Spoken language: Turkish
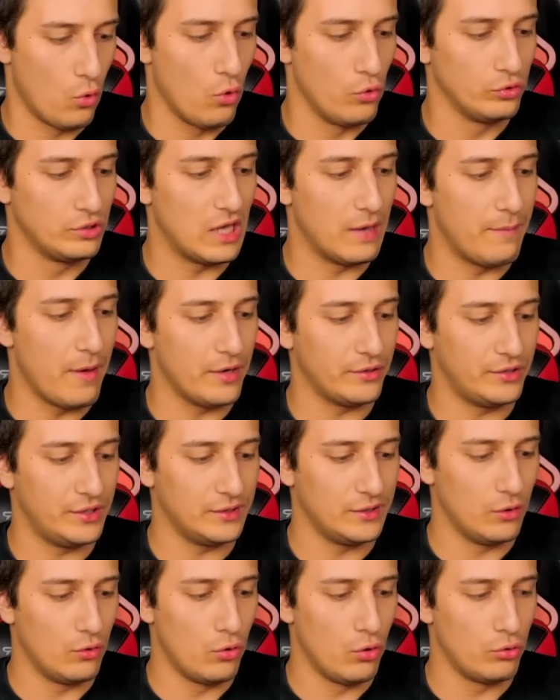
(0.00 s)
Oy
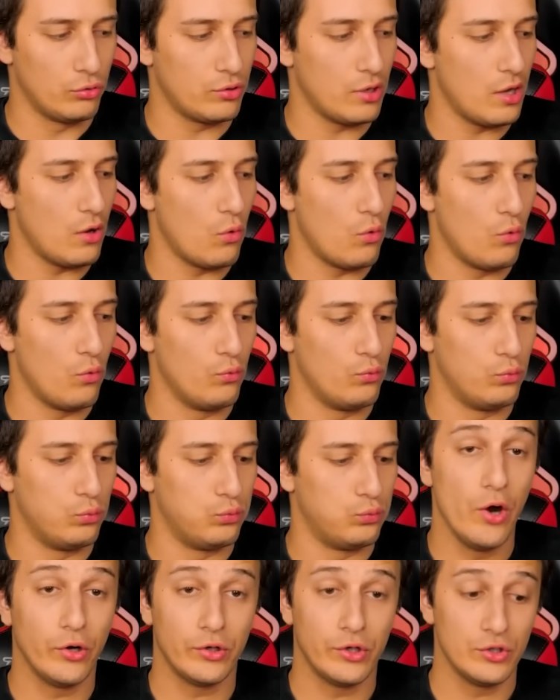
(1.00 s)
geberttik lan onu da.
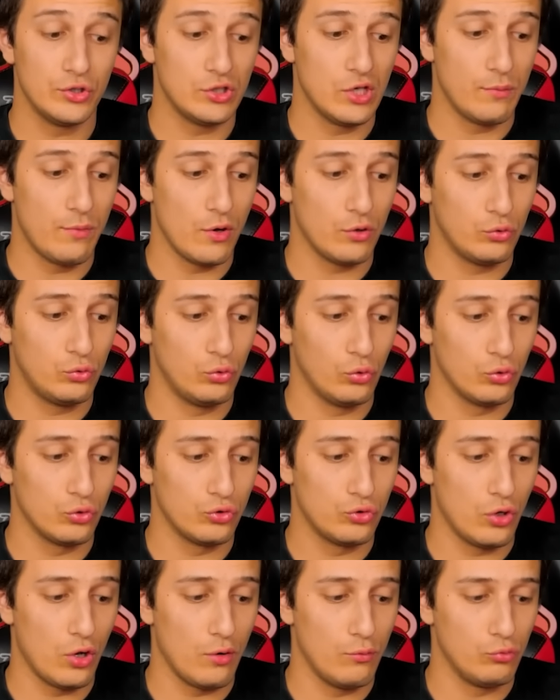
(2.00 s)
Of, herkesi
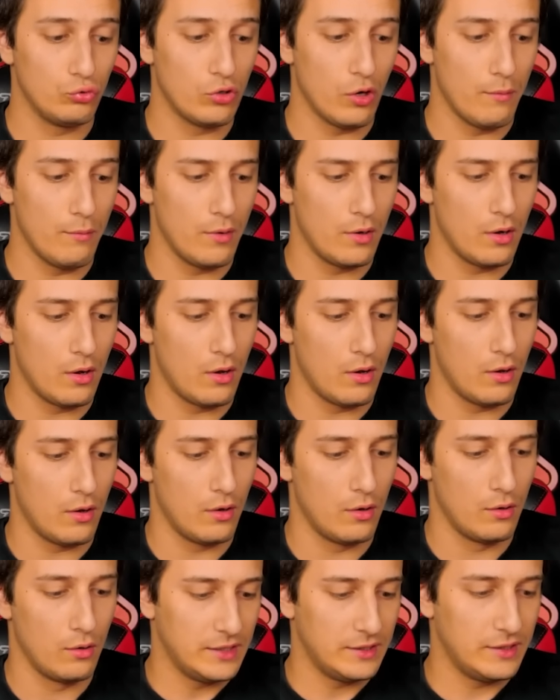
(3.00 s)
gebertiyoruz ya mükemmel ha.
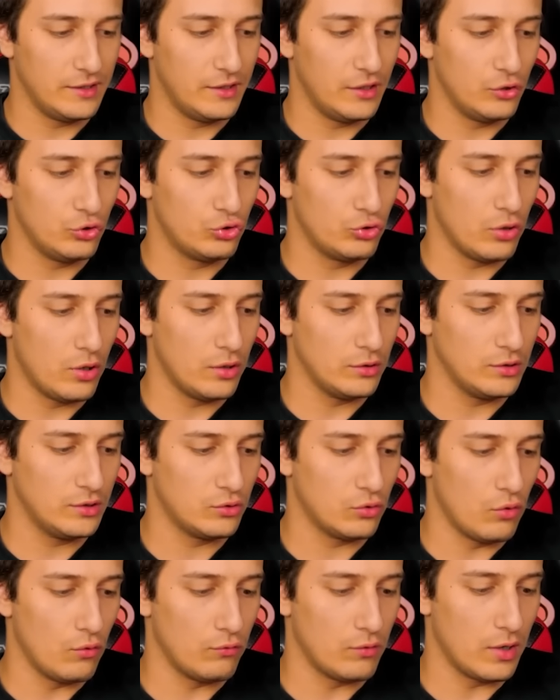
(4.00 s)
Tek geriye şu an
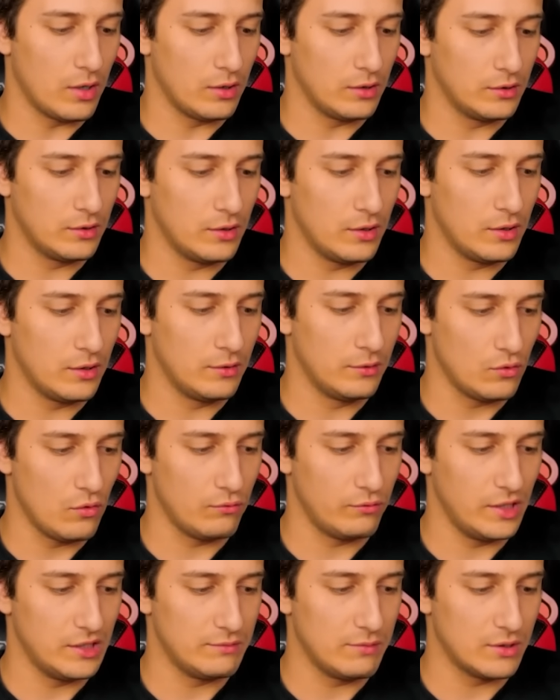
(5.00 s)
Crow kaldı.
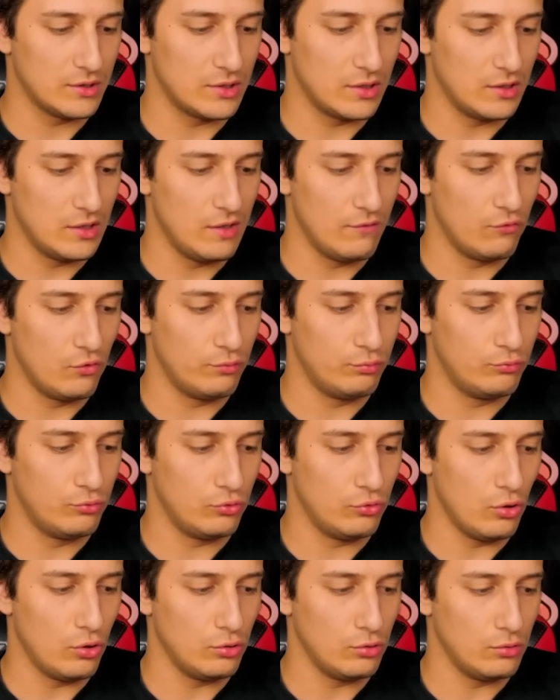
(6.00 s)
Crow Reis bak çalıya vurup
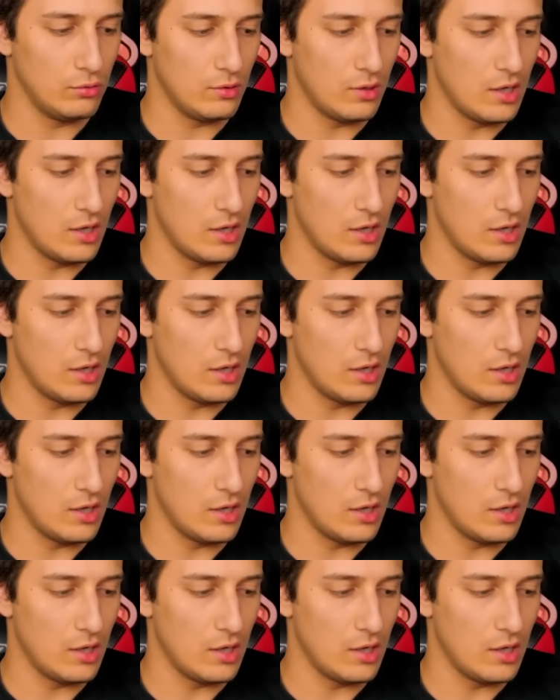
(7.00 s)
duruyorsun.